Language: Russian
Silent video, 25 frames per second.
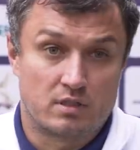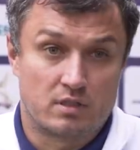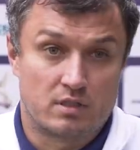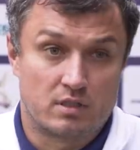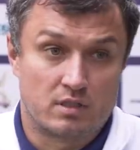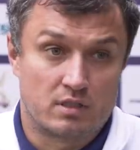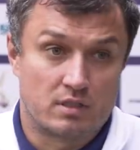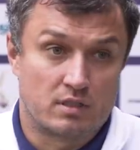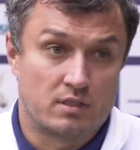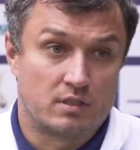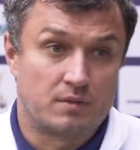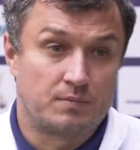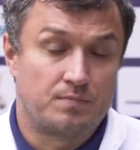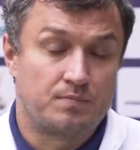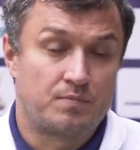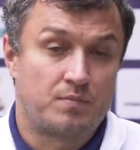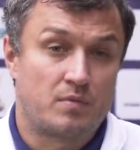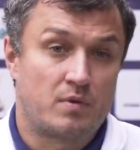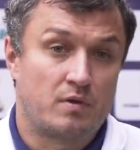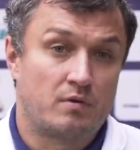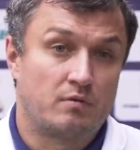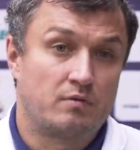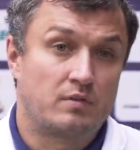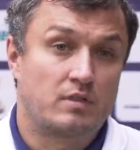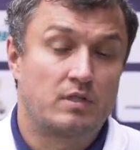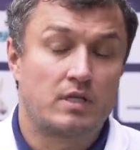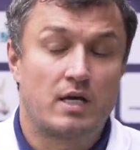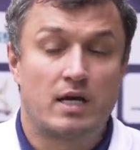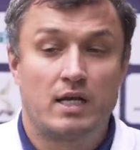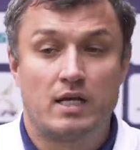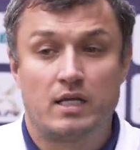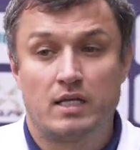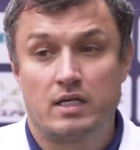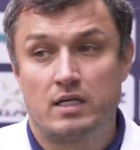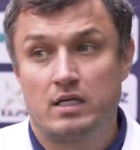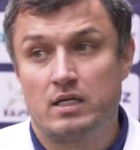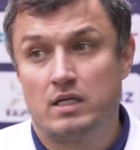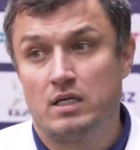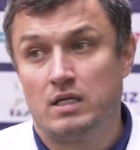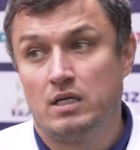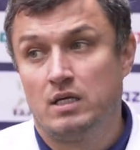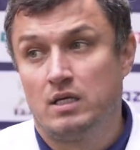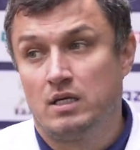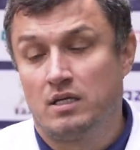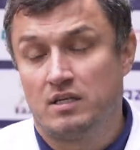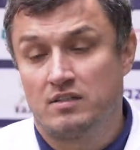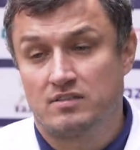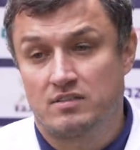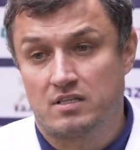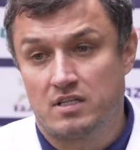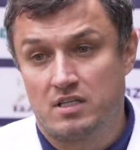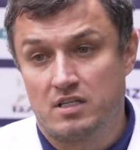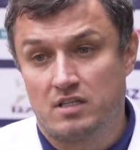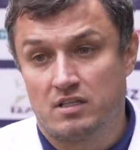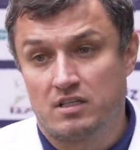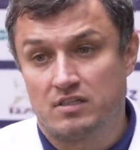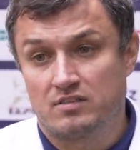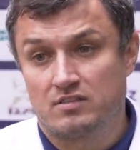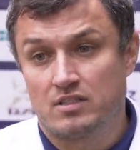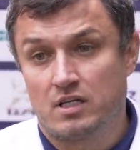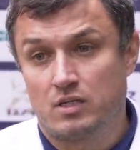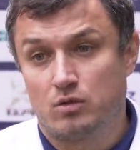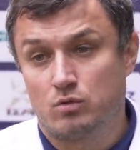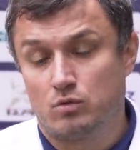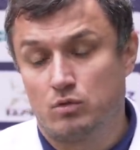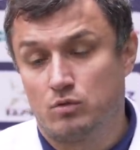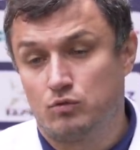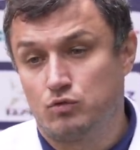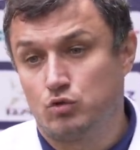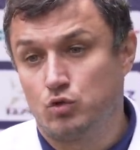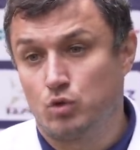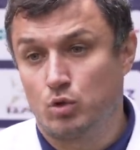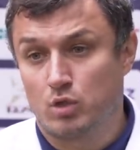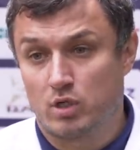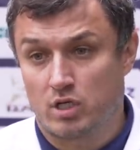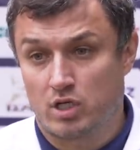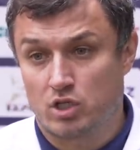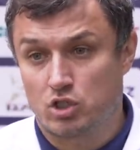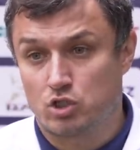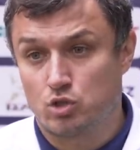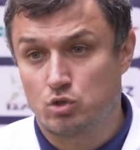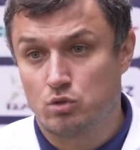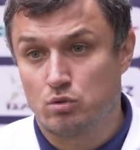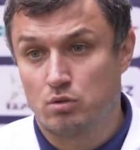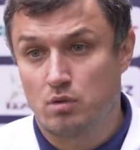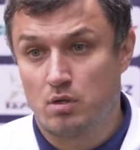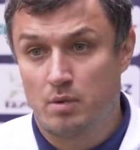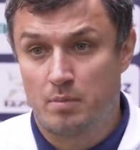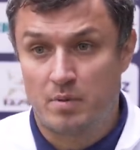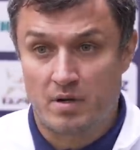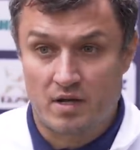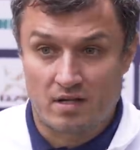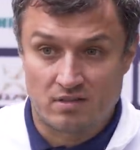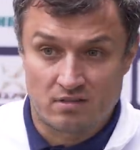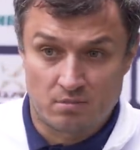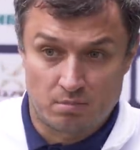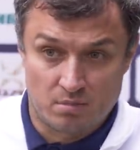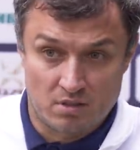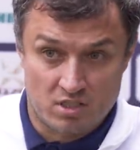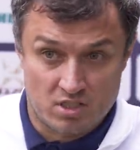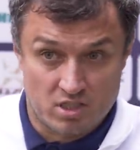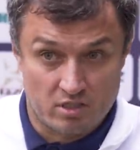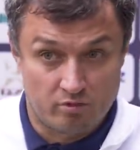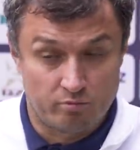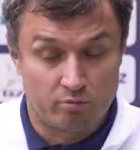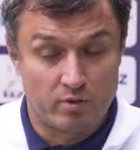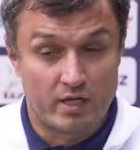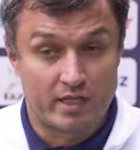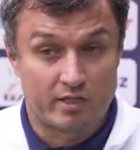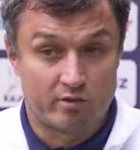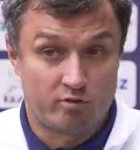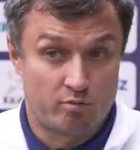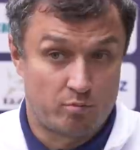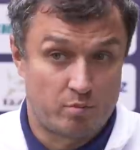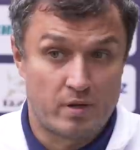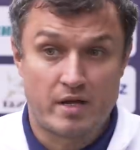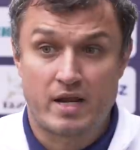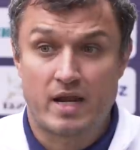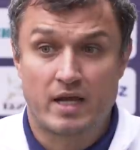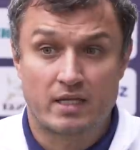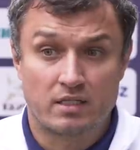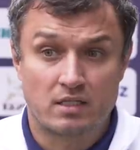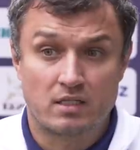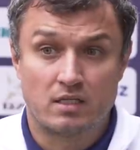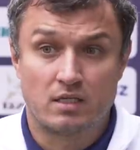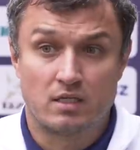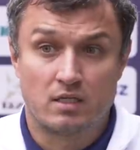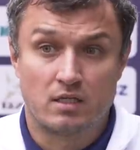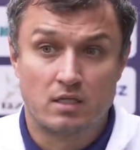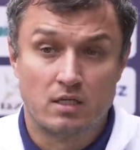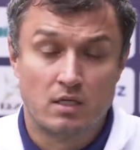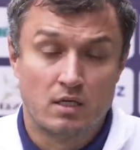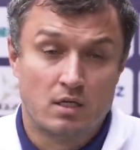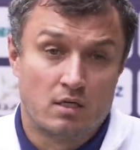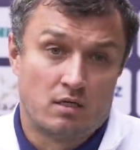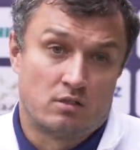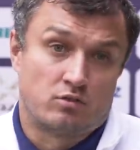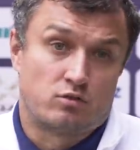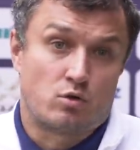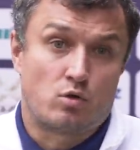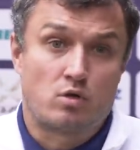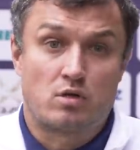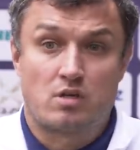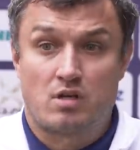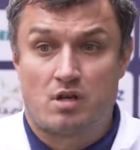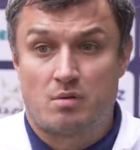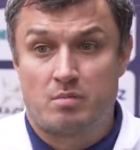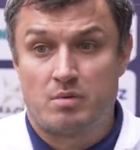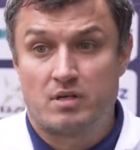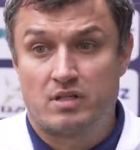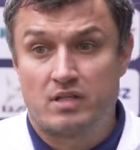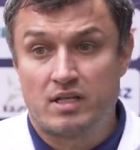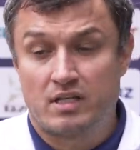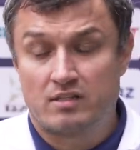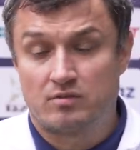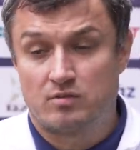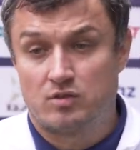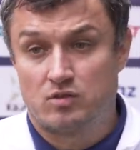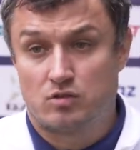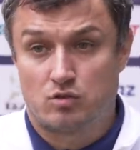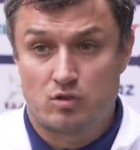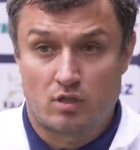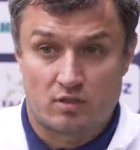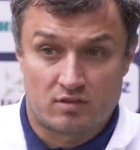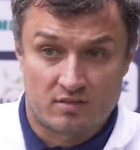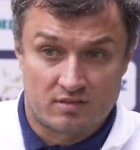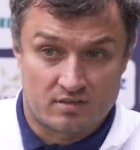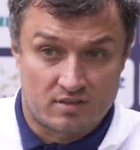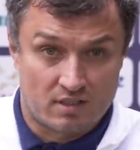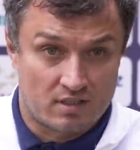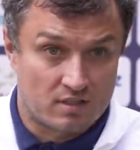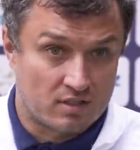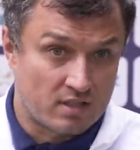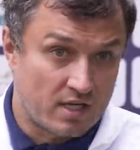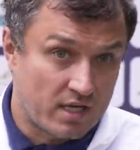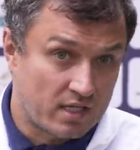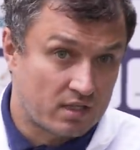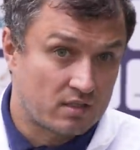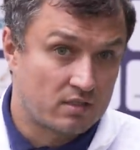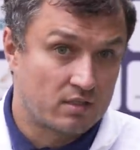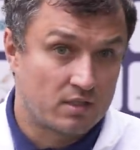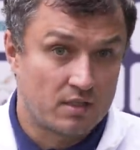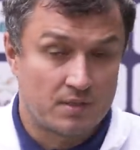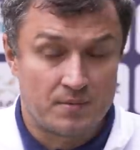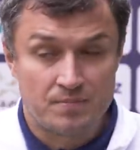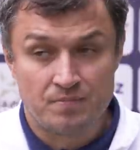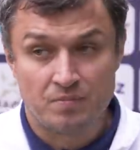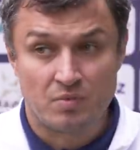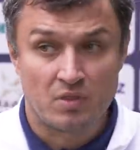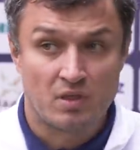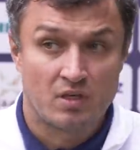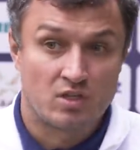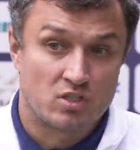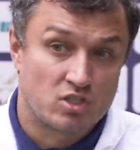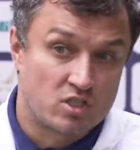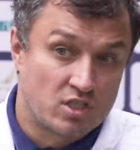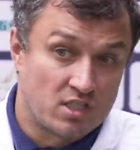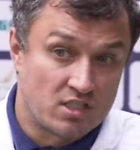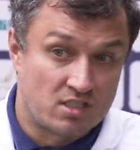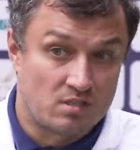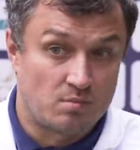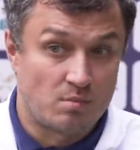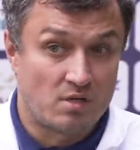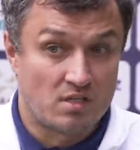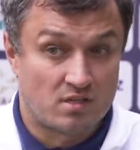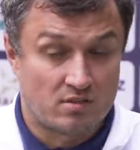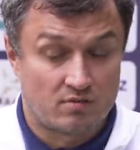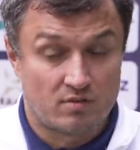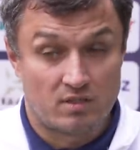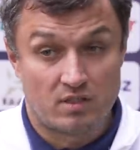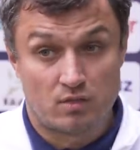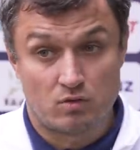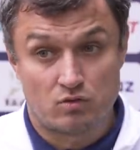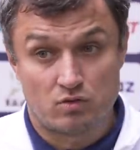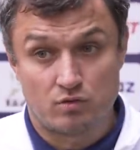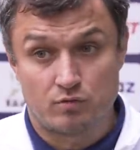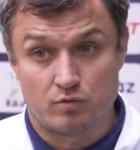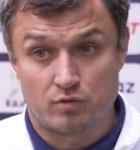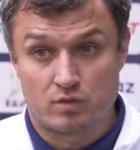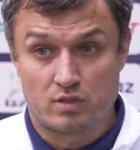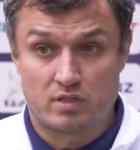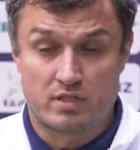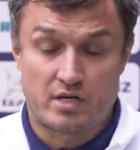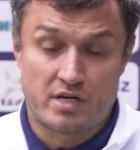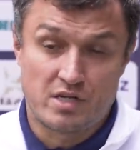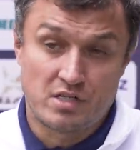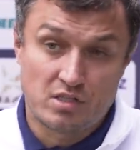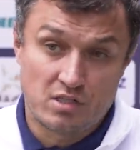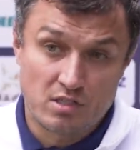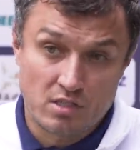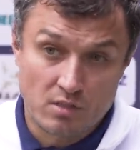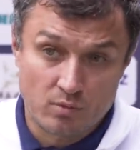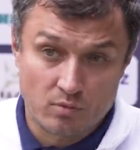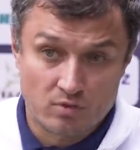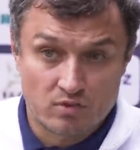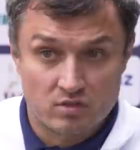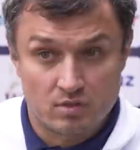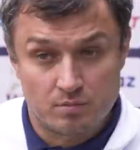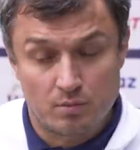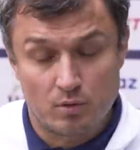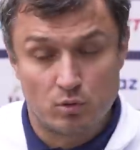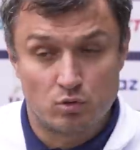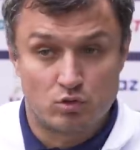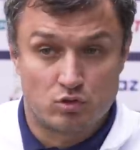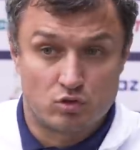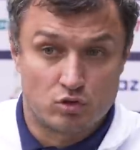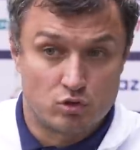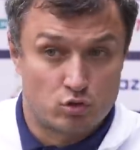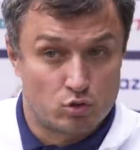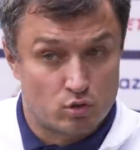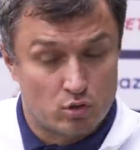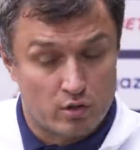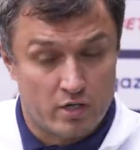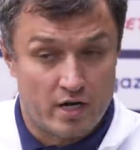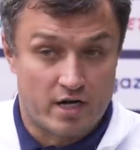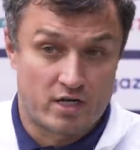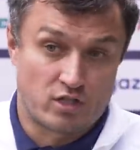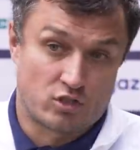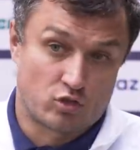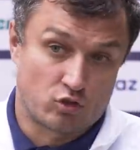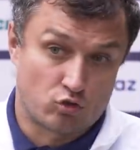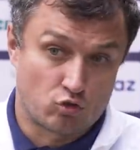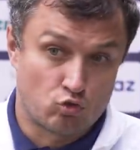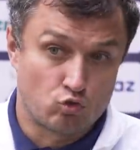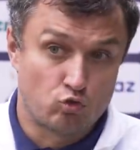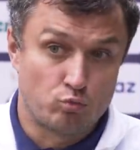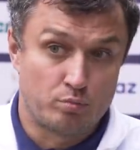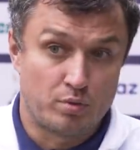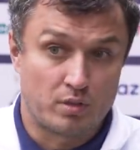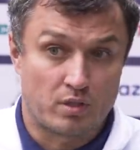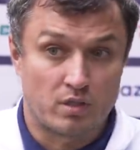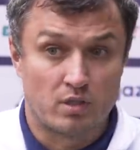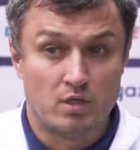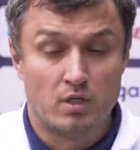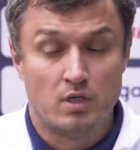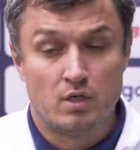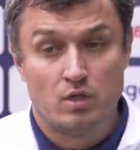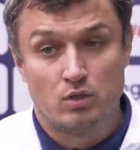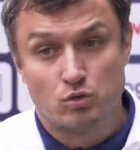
э, в Италии несколько дней назад, у него все хорошо, операция прошла в плановом порядке, сроки реабилитации в этой ситуации стандартные, 6 месяцев на эту цифру надо ориентироваться, получится чуть раньше супер,